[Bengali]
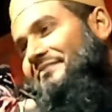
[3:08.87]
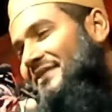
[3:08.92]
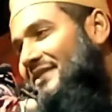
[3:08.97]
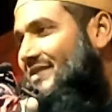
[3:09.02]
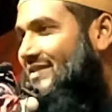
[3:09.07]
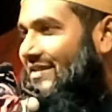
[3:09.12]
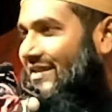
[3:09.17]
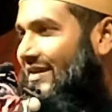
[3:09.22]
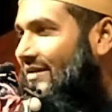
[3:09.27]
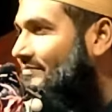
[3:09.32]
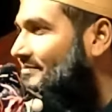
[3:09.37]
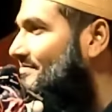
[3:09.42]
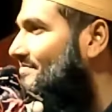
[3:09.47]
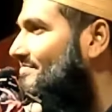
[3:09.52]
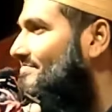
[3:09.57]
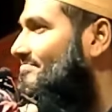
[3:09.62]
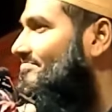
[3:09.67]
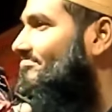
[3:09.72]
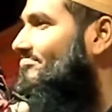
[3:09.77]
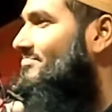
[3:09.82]
এর নাম
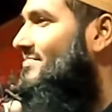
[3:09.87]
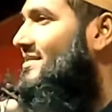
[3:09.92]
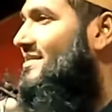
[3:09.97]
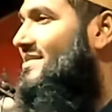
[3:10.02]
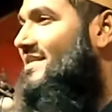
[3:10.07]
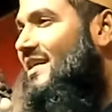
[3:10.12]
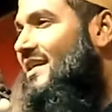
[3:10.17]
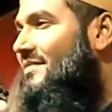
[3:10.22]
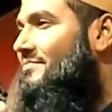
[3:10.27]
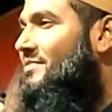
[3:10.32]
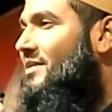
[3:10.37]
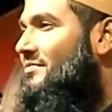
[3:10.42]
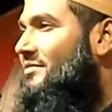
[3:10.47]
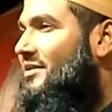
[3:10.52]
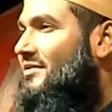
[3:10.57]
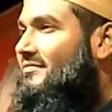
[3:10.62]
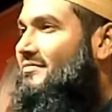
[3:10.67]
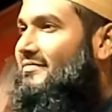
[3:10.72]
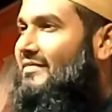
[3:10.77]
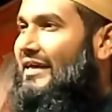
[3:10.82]
ইসলাম
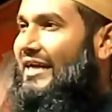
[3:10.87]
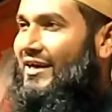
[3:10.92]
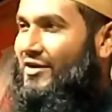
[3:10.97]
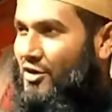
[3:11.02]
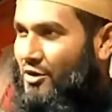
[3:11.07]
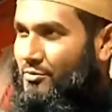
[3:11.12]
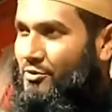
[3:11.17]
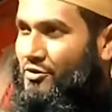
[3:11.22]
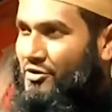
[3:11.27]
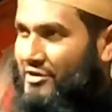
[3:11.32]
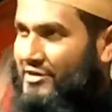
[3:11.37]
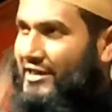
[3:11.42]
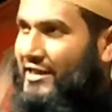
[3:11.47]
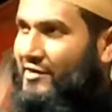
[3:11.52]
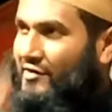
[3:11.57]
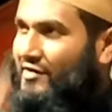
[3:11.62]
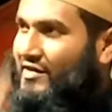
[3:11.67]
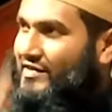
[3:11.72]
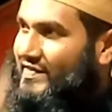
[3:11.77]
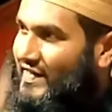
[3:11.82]
সালাম দেবেন এক
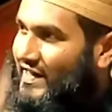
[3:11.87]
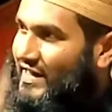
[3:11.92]
অপরকে